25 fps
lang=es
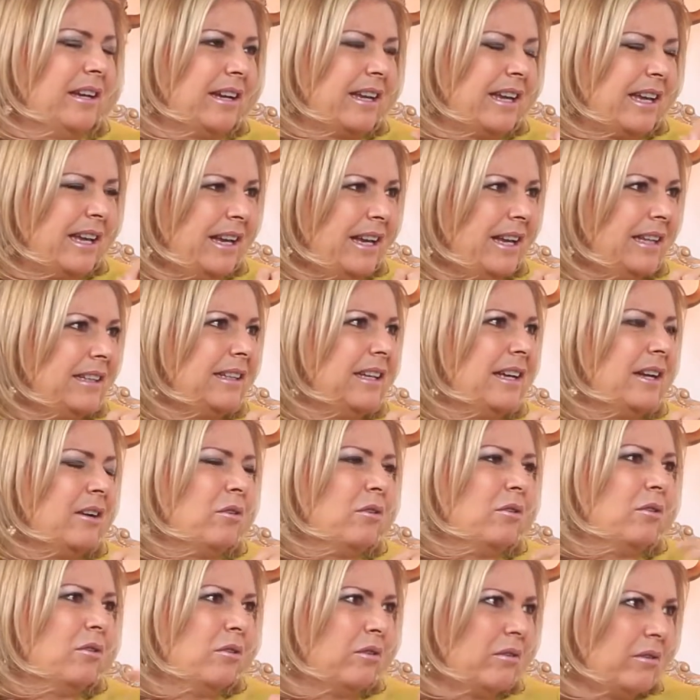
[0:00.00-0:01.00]

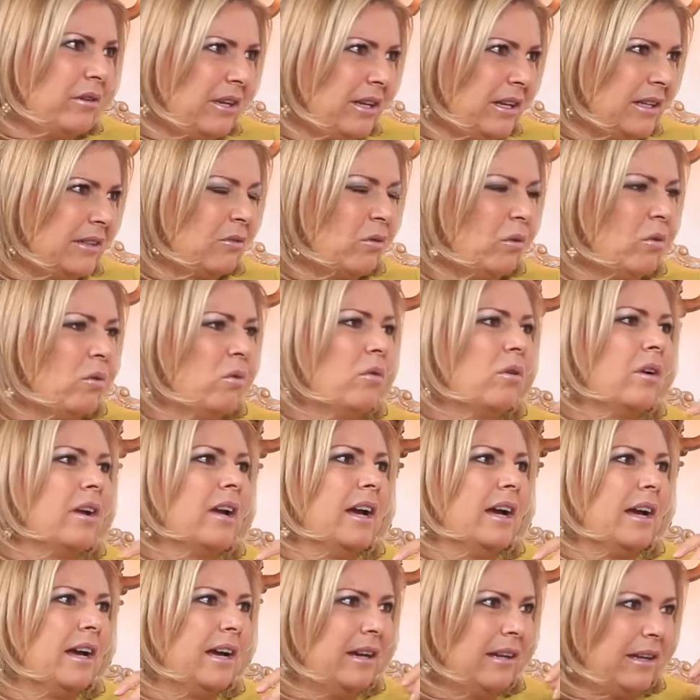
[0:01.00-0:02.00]
Querétaro, eh,
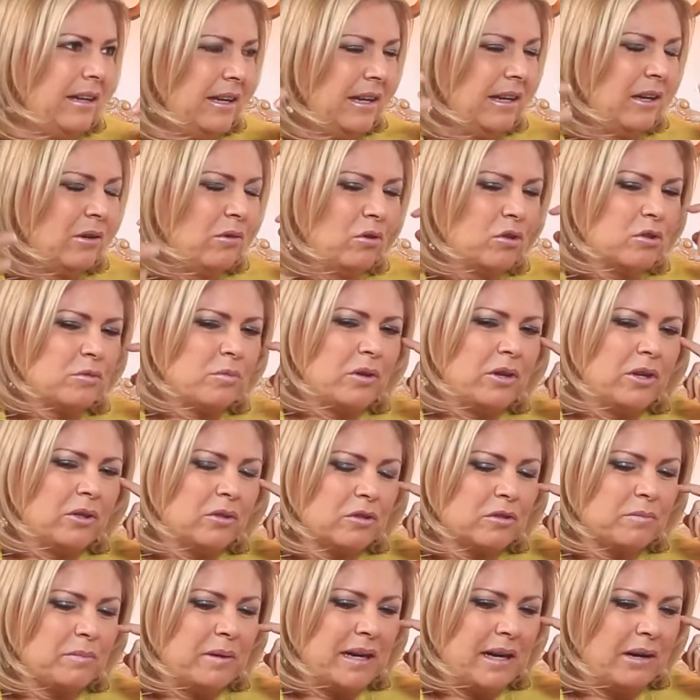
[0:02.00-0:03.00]
Toluca, algunos
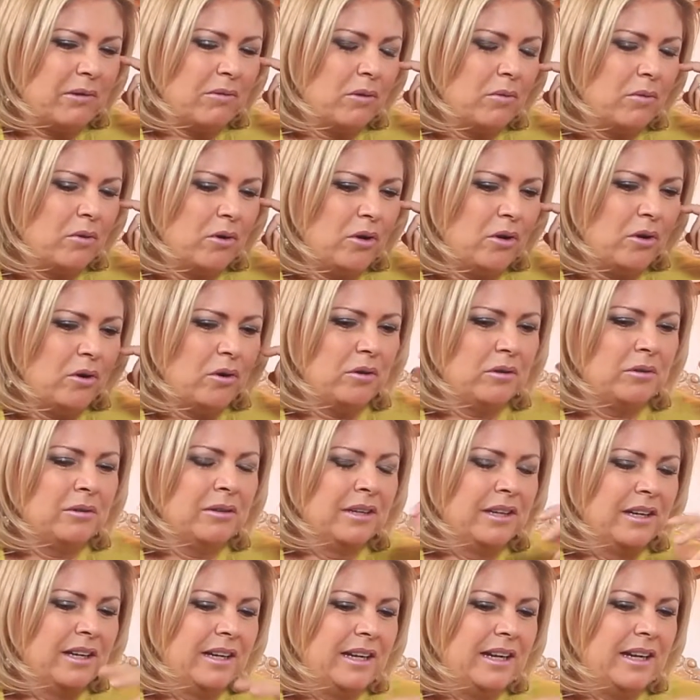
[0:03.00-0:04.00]
proyectos para Nuevo León,
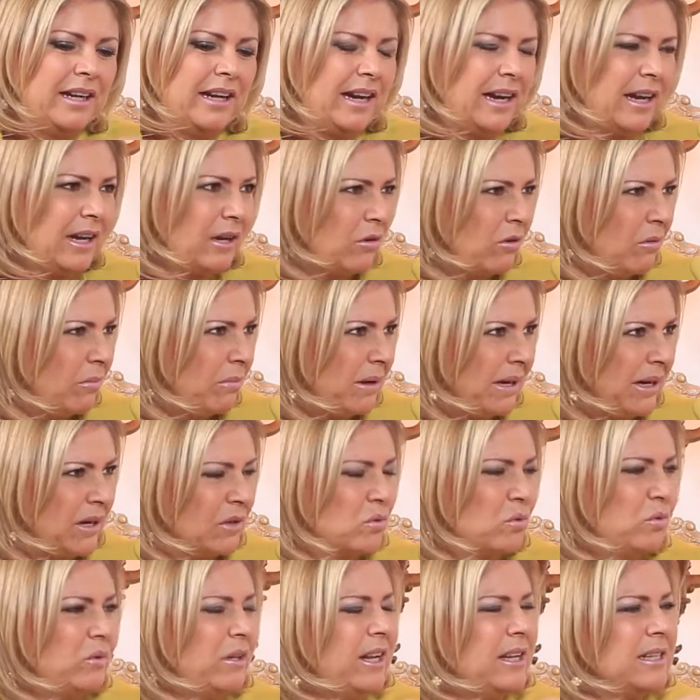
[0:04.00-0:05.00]
algo para
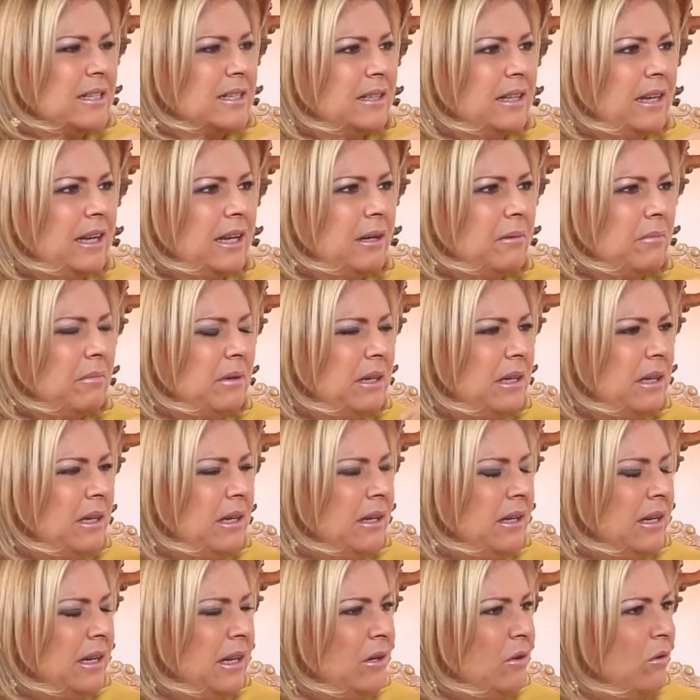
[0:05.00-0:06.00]
el sureste
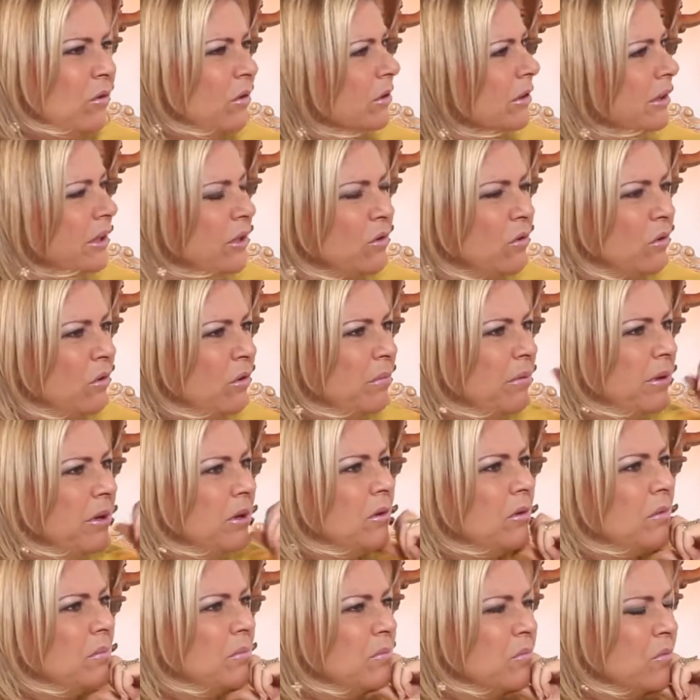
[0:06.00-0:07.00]
y el norte yo lo
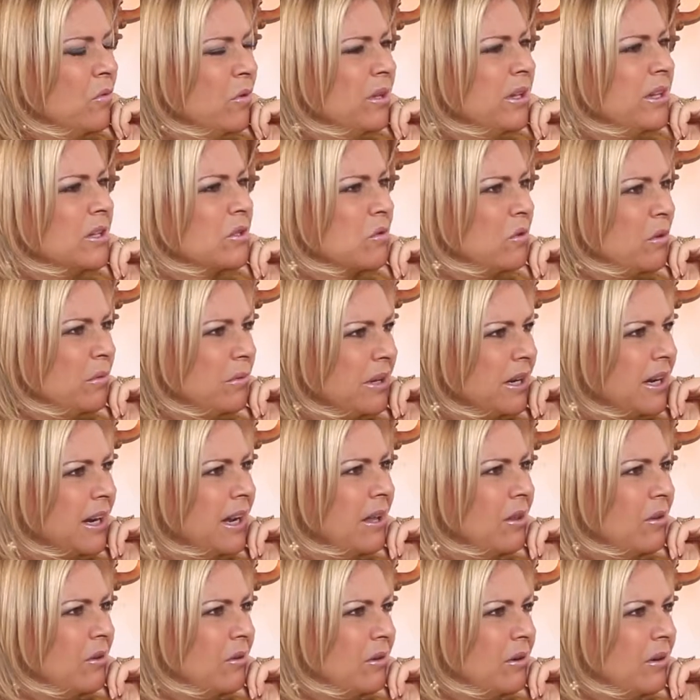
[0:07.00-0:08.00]
veo muy
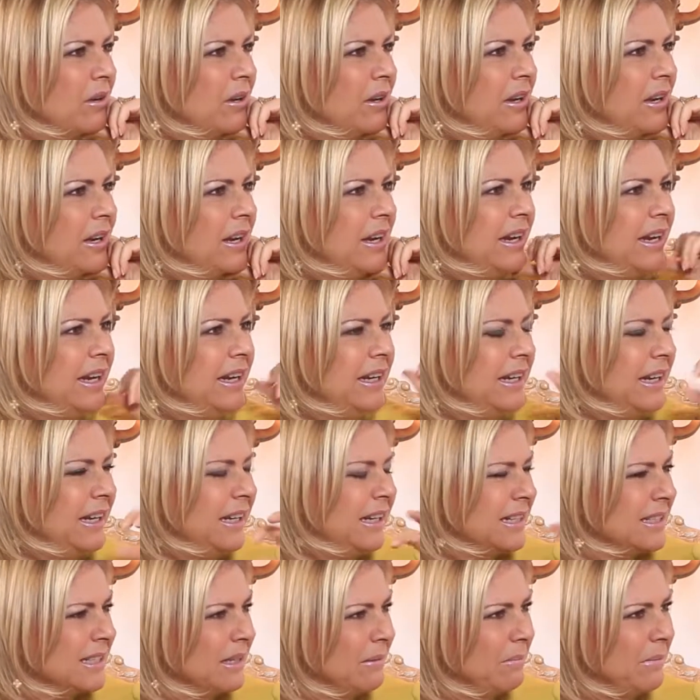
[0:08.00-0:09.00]
descobijado
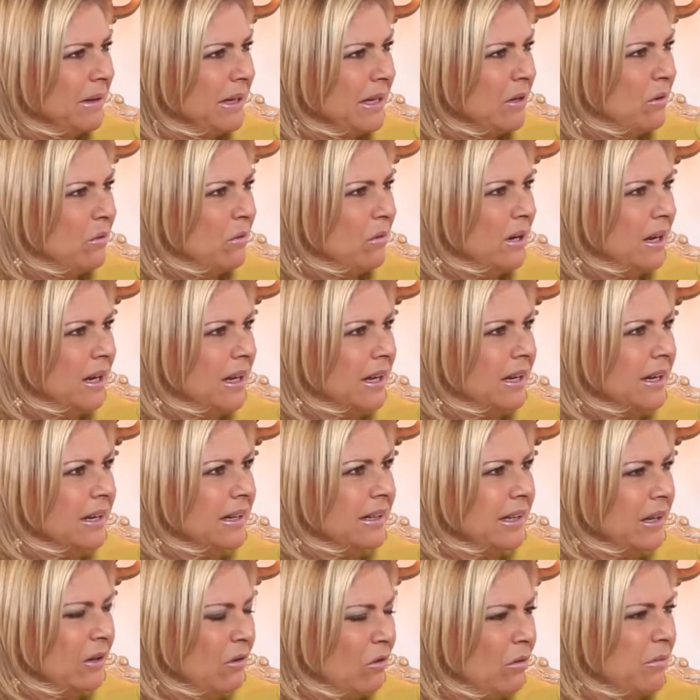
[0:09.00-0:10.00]
en, esa película
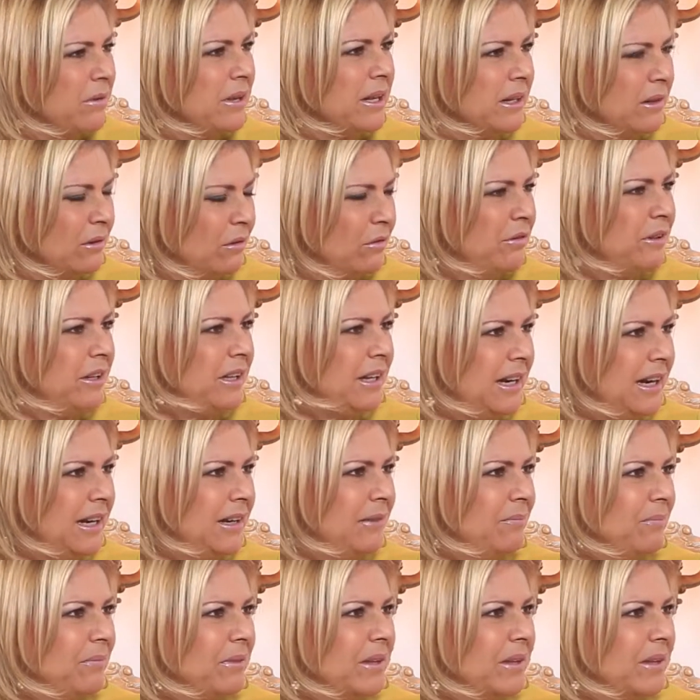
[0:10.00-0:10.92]
del gobierno federal.